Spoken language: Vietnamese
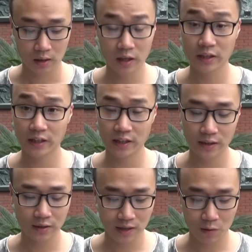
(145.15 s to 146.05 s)
Đơn kiến nghị
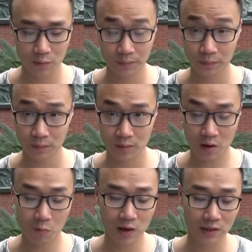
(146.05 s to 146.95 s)
như sau:
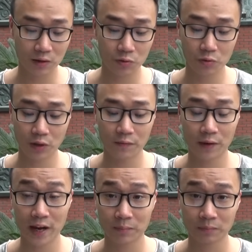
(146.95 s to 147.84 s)
Cộng hòa xã hội chủ nghĩa
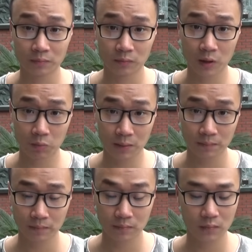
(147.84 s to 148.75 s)
Việt Nam, độc lập,
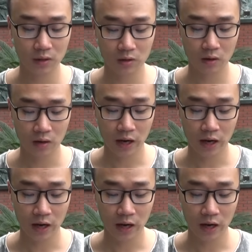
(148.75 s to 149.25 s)
tự do,